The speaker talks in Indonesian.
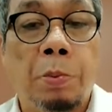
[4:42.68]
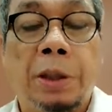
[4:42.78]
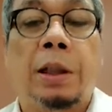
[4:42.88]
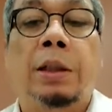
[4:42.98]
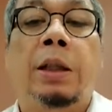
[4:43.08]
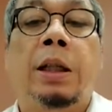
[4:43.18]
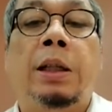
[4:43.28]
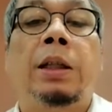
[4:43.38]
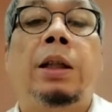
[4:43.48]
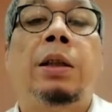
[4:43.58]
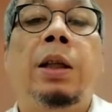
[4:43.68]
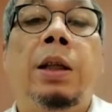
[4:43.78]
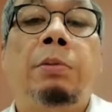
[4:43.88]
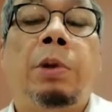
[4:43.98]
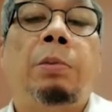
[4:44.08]
misalnya ini kan
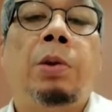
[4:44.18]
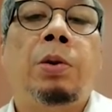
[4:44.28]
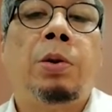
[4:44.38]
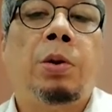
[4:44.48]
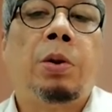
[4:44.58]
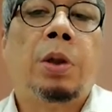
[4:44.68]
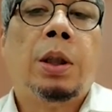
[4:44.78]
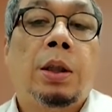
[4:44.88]
memang untuk